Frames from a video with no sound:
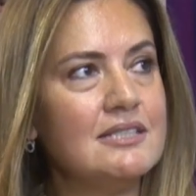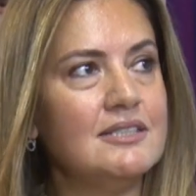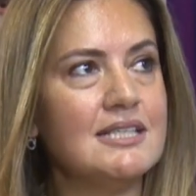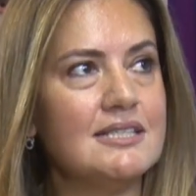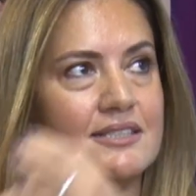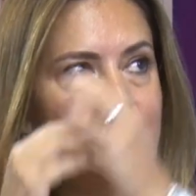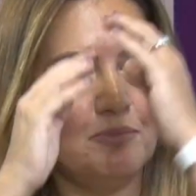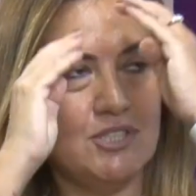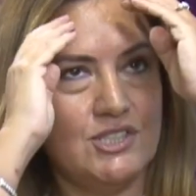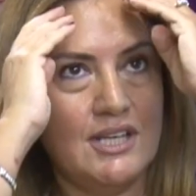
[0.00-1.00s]
stres
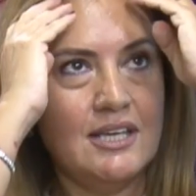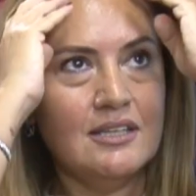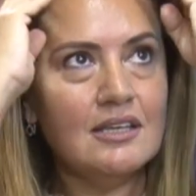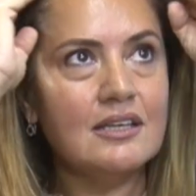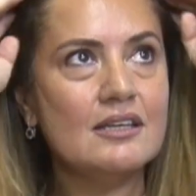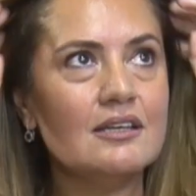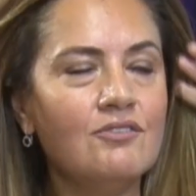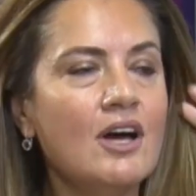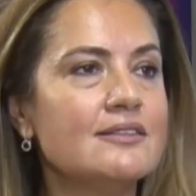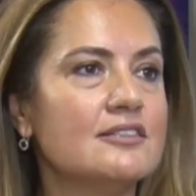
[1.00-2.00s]
diye bir şey
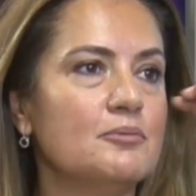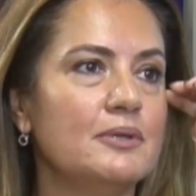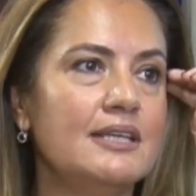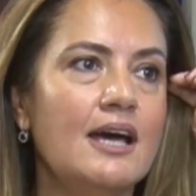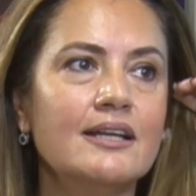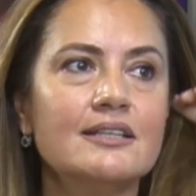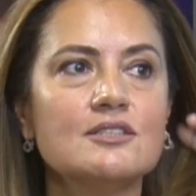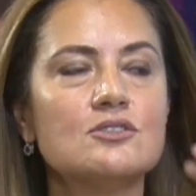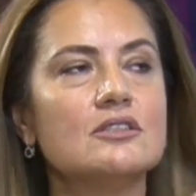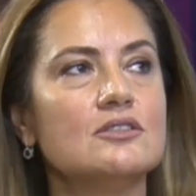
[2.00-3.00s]
var tabii.
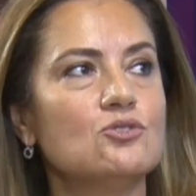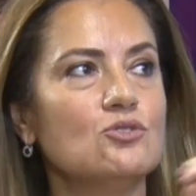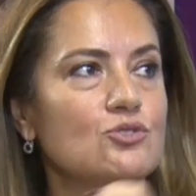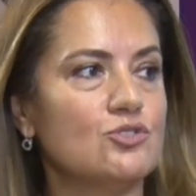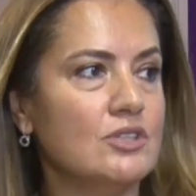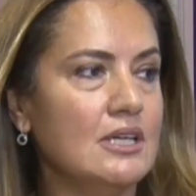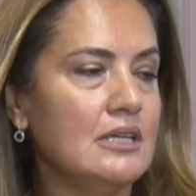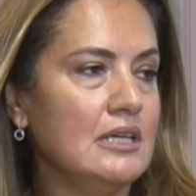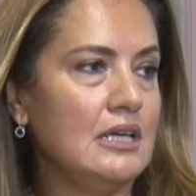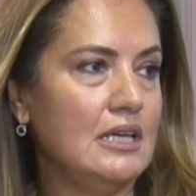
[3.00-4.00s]
Yani e,
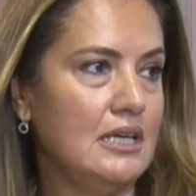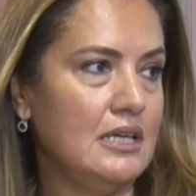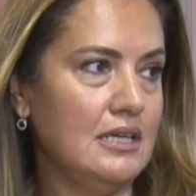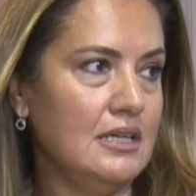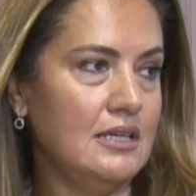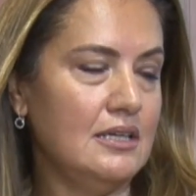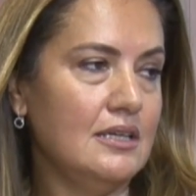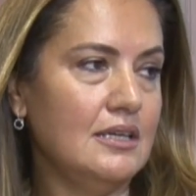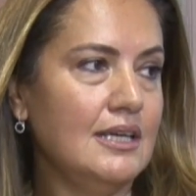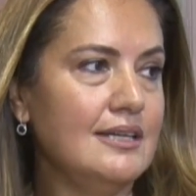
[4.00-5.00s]
sonuçta e,
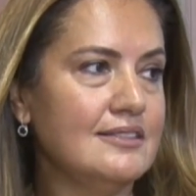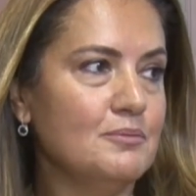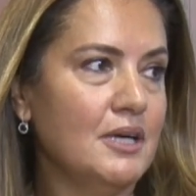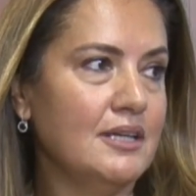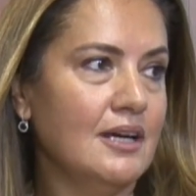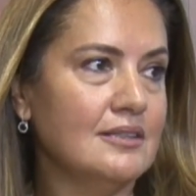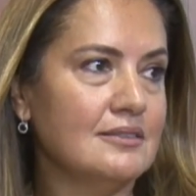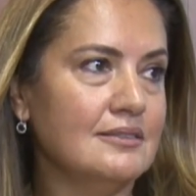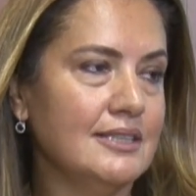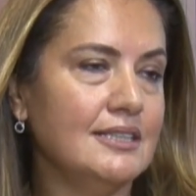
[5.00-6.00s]
eğitim
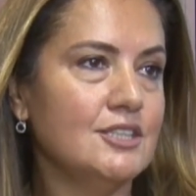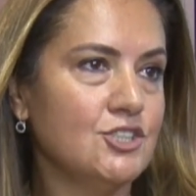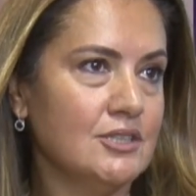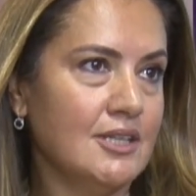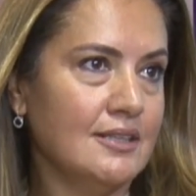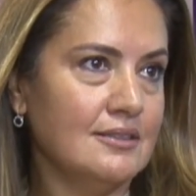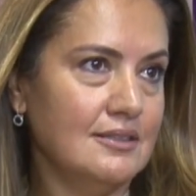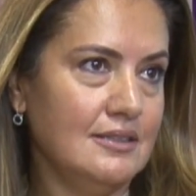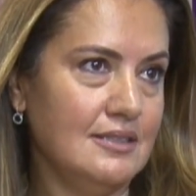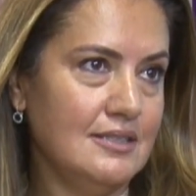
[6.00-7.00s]
hayatındaki
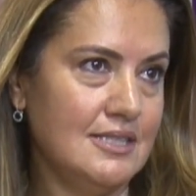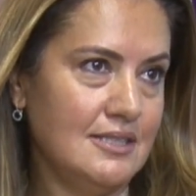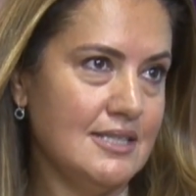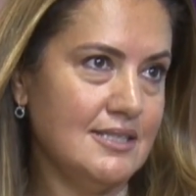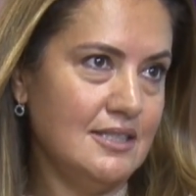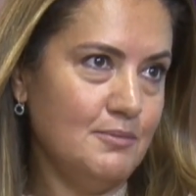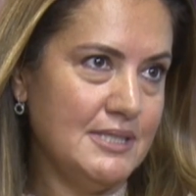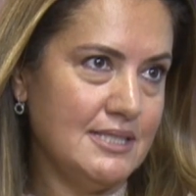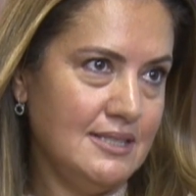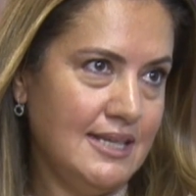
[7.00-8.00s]
yaşanan e, stresleri
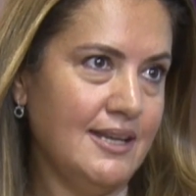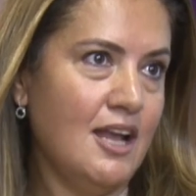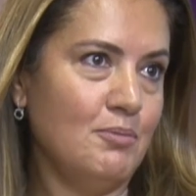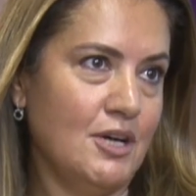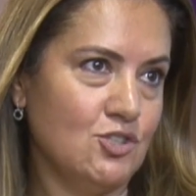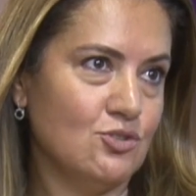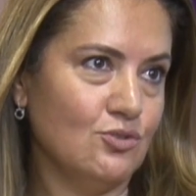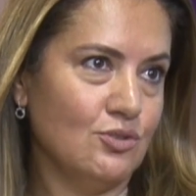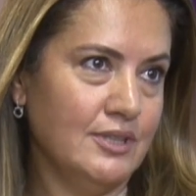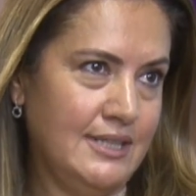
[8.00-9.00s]
biz genel
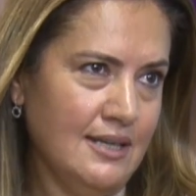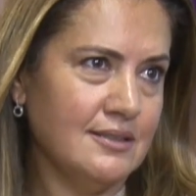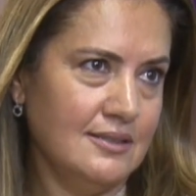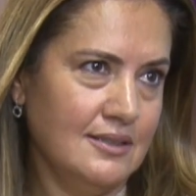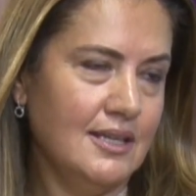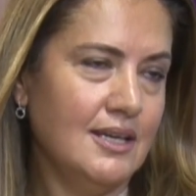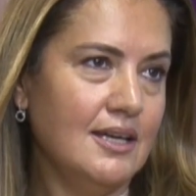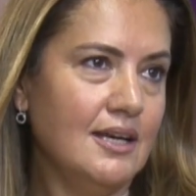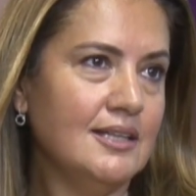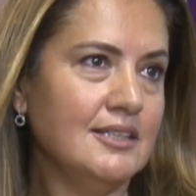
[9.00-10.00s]
başlık olarak
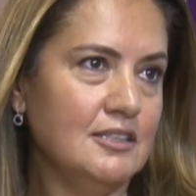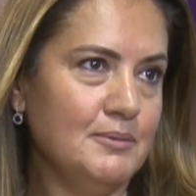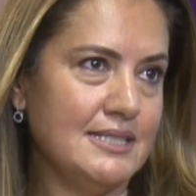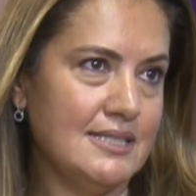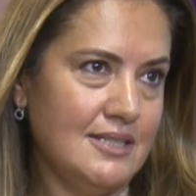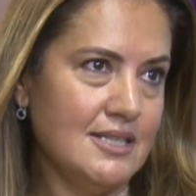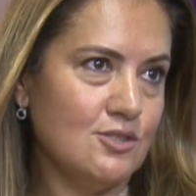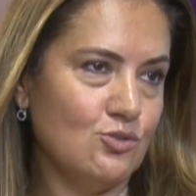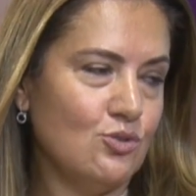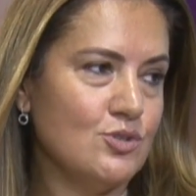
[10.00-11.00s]
akademik
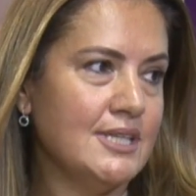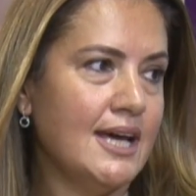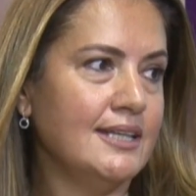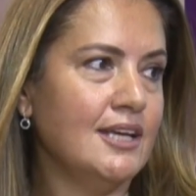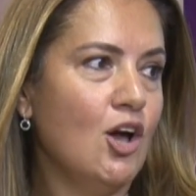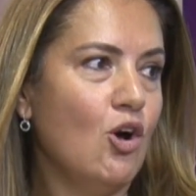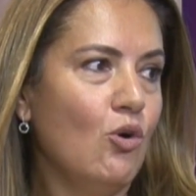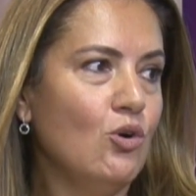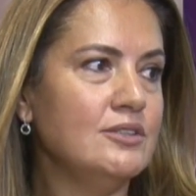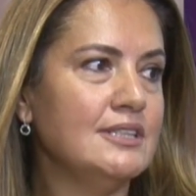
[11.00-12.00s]
stres diyoruz. Yani
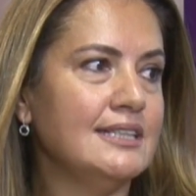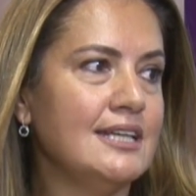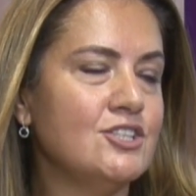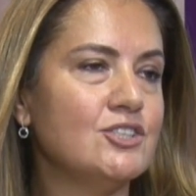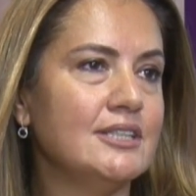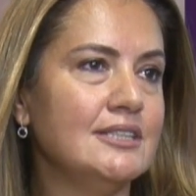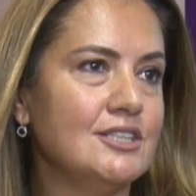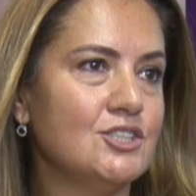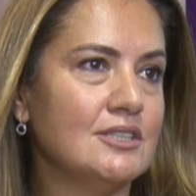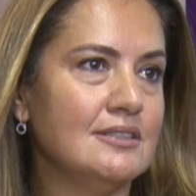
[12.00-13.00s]
orada gençlerin
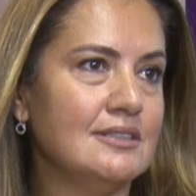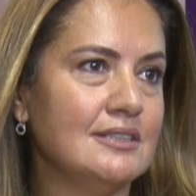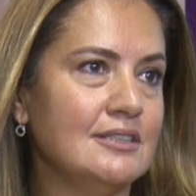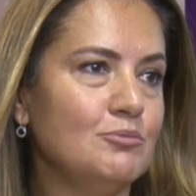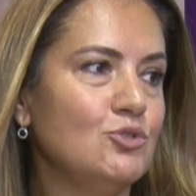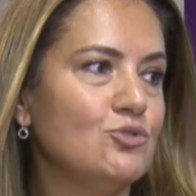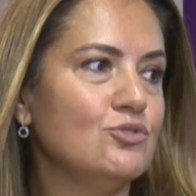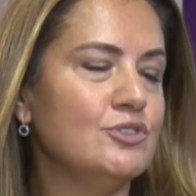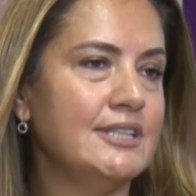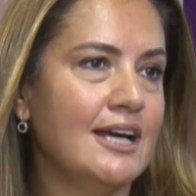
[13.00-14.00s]
yaşadığı
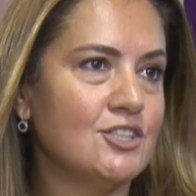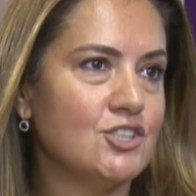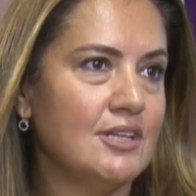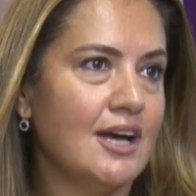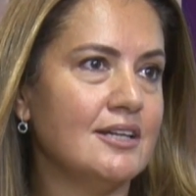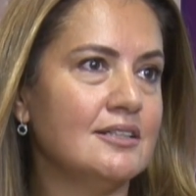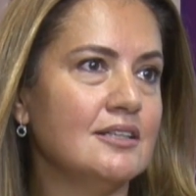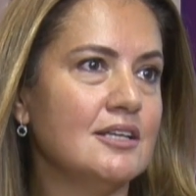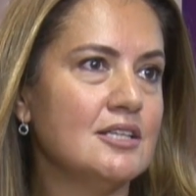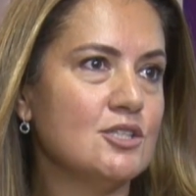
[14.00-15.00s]
bütün dirençler,
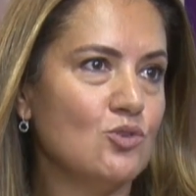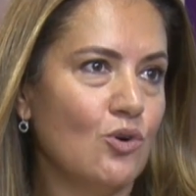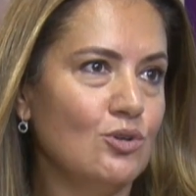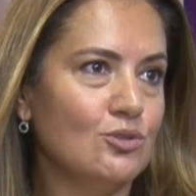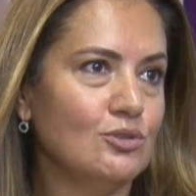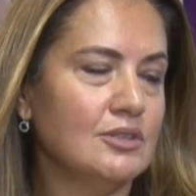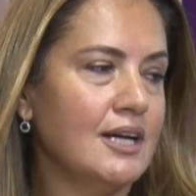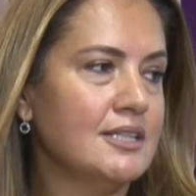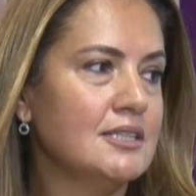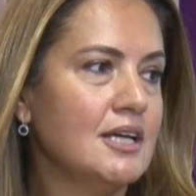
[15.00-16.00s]

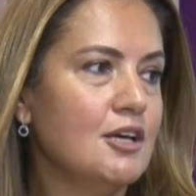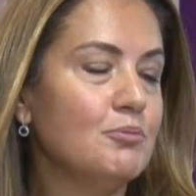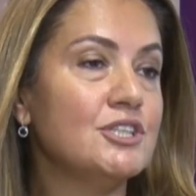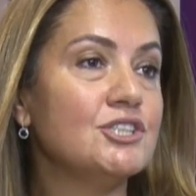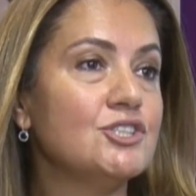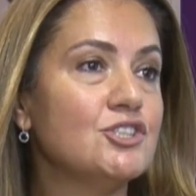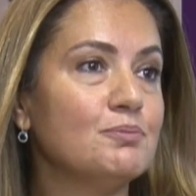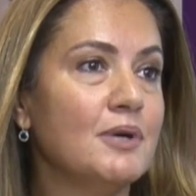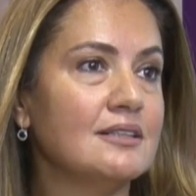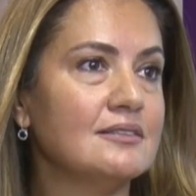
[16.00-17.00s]
zorluklar, başa
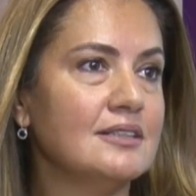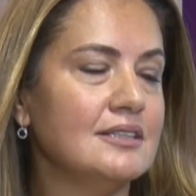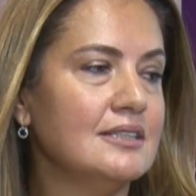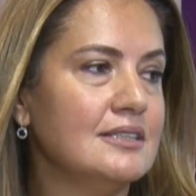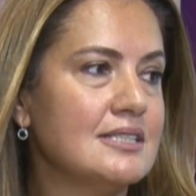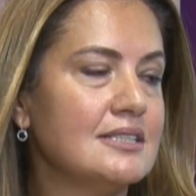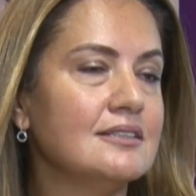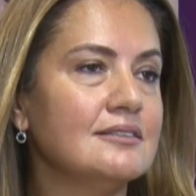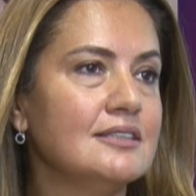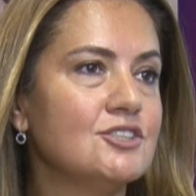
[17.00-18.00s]
çıkmakta e,
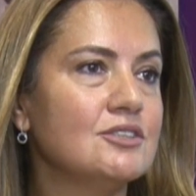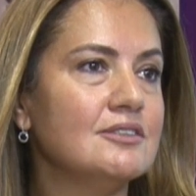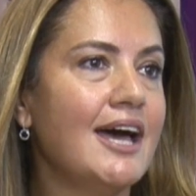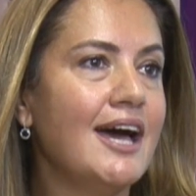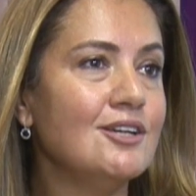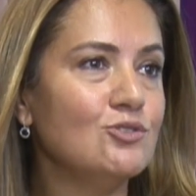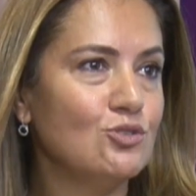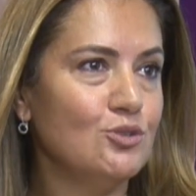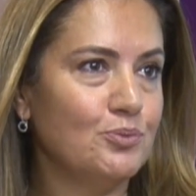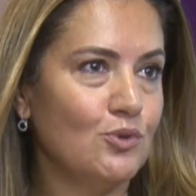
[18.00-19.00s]
sıkıntı yaşadığı her
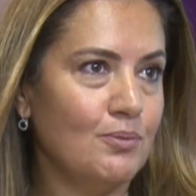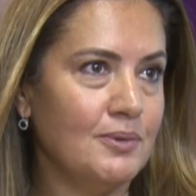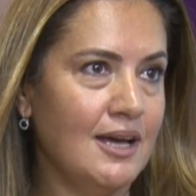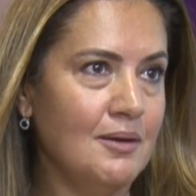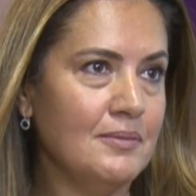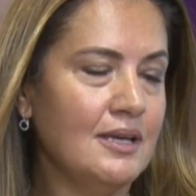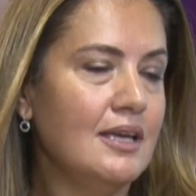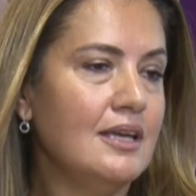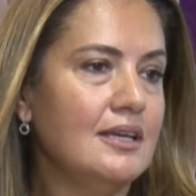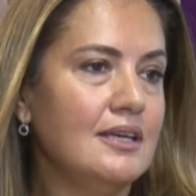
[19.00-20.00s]
türlü problem
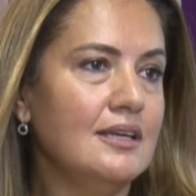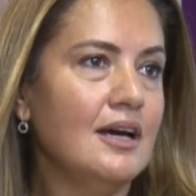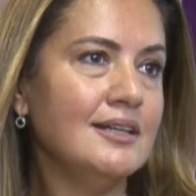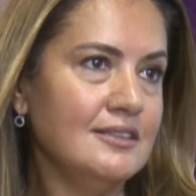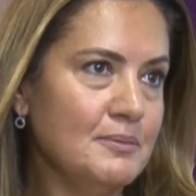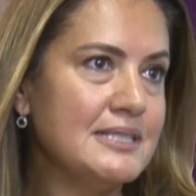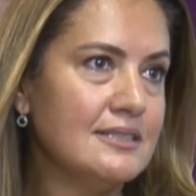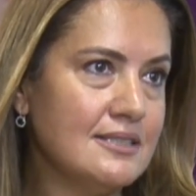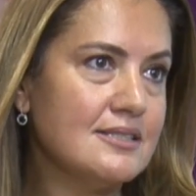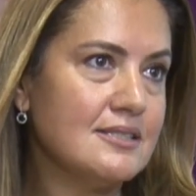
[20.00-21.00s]
e, akademik
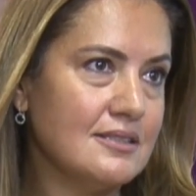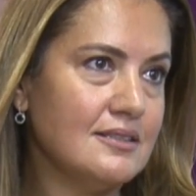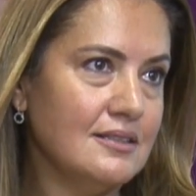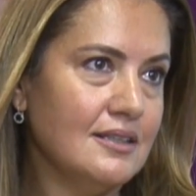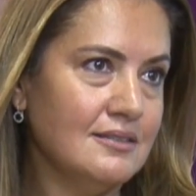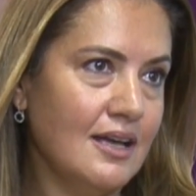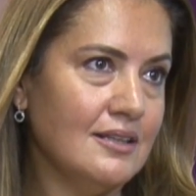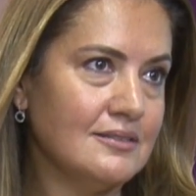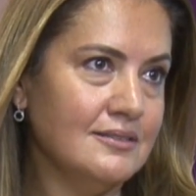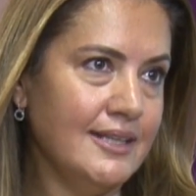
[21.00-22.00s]
stres e, adı
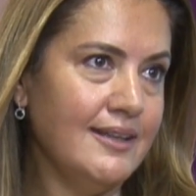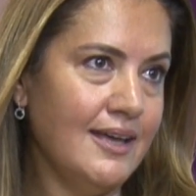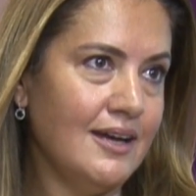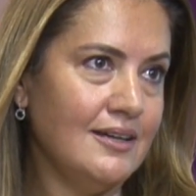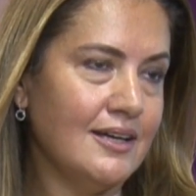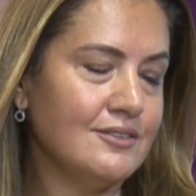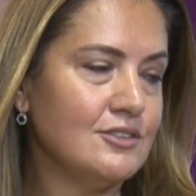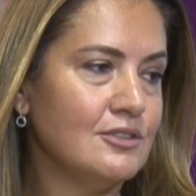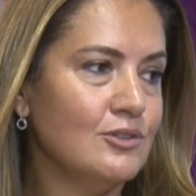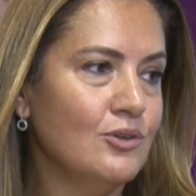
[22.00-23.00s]
altında
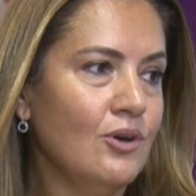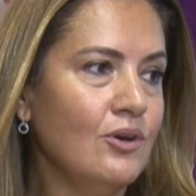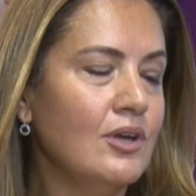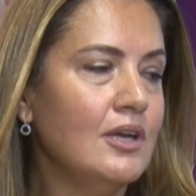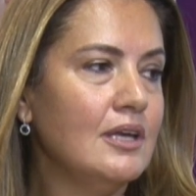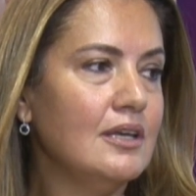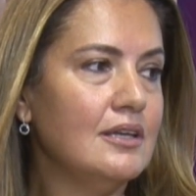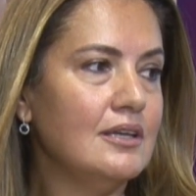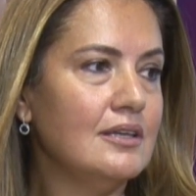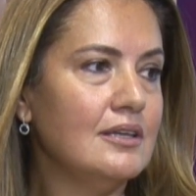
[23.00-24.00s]
değerlendiriliyor. E,